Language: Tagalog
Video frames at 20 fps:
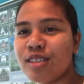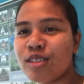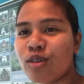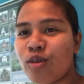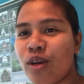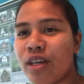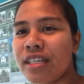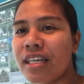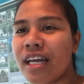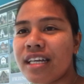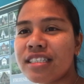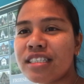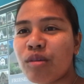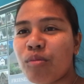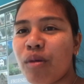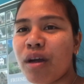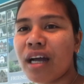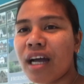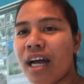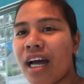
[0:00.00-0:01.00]
So, ayan, sa
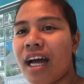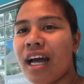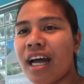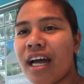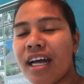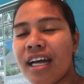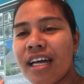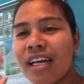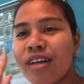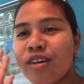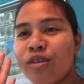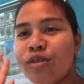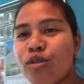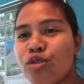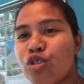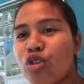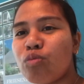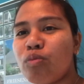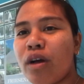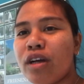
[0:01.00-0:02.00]
mga
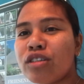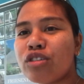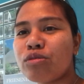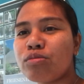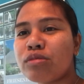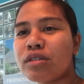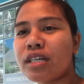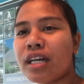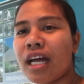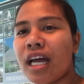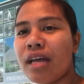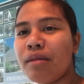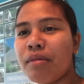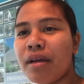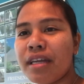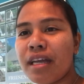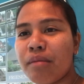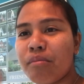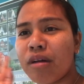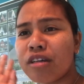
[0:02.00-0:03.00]
gustong mag-subscribe,
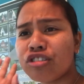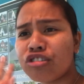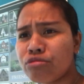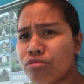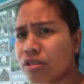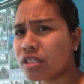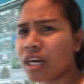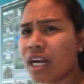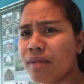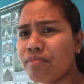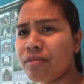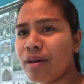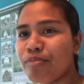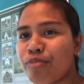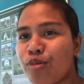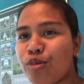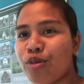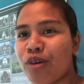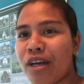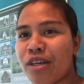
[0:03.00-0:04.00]
ayan, mag-subscribe na
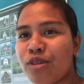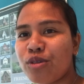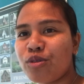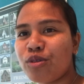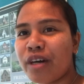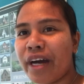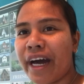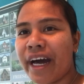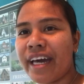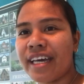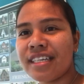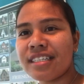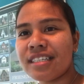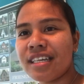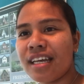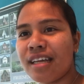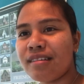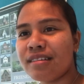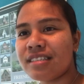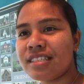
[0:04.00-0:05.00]
po kayo guys.
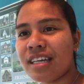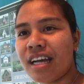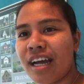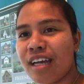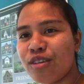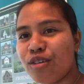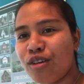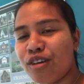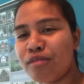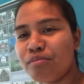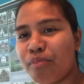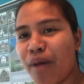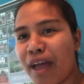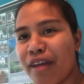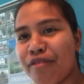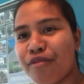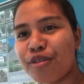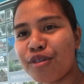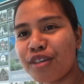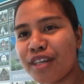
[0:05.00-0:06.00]
And sa ngayon,
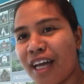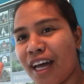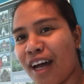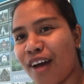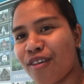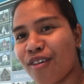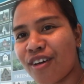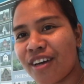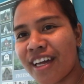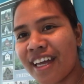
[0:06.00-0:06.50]
bye for now.